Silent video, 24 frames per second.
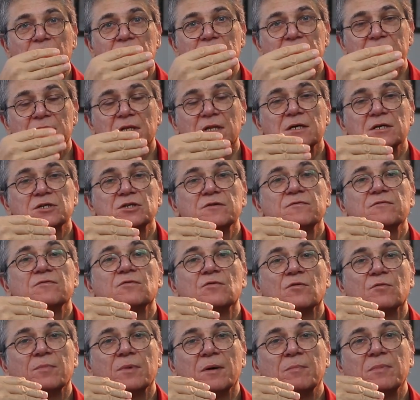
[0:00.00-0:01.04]
Заложив
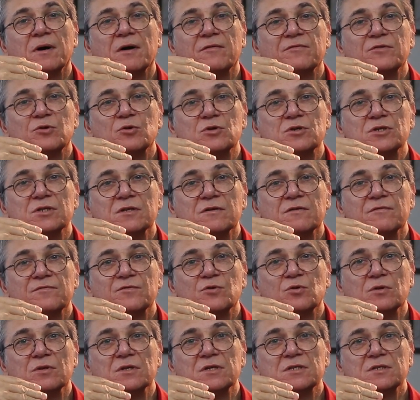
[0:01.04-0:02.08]
его, попав точно в
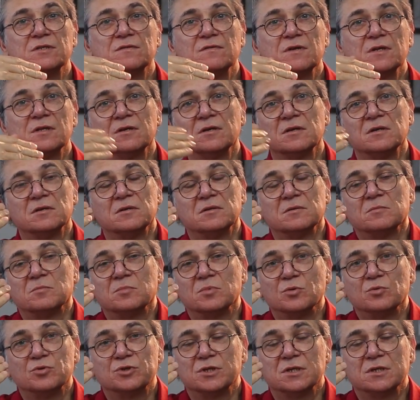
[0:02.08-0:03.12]
тон и цвет,
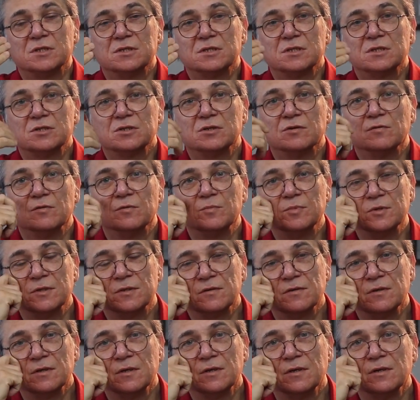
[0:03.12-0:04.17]
получается живопись.